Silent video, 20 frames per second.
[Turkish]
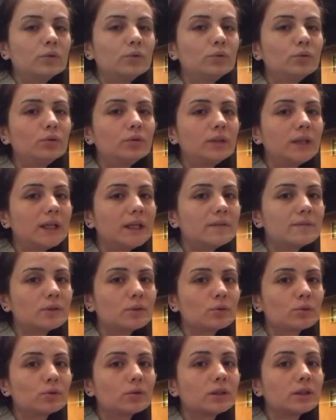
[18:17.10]
Duru
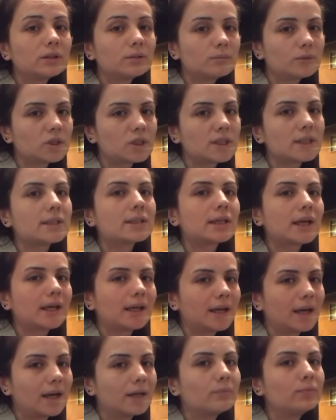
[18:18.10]
televizyonu kırmış insan
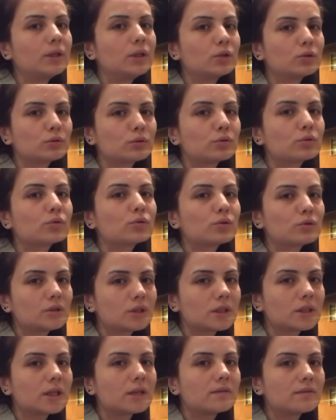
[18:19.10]
yani biliyorsunuz
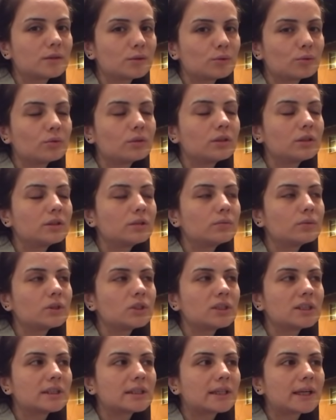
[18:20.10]
koca televizyonu
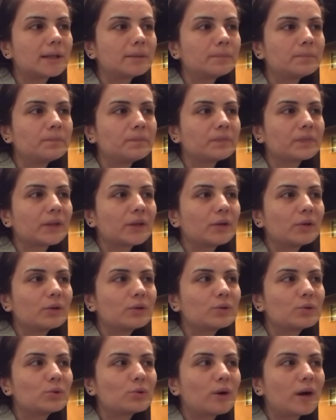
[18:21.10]
kırmış insan.
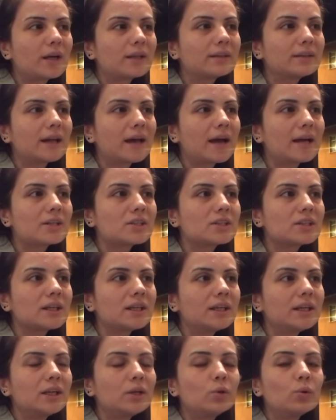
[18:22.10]
Şu an her
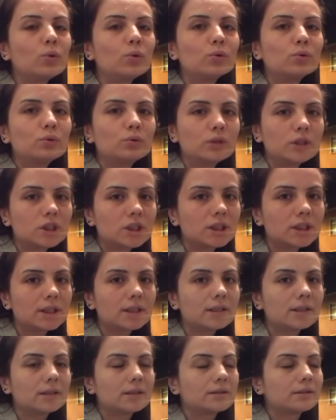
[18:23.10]
şey yeni olduğu için de
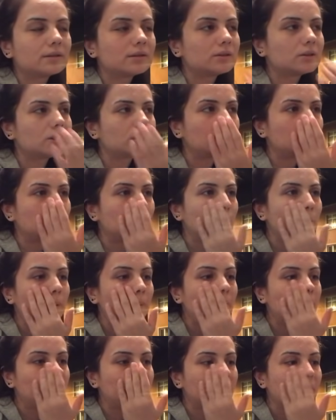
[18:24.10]
dikkatini çekiyor
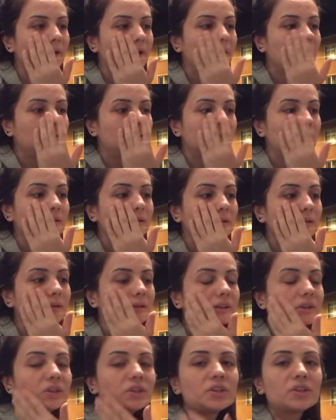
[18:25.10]

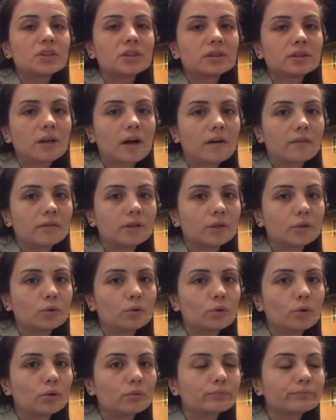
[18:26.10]
e, hırçın
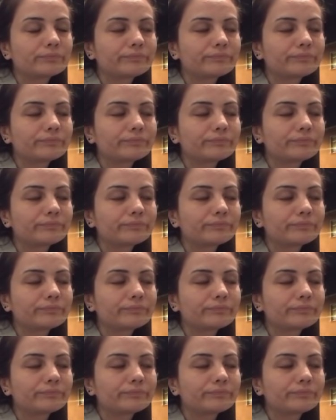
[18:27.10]
davranıyor.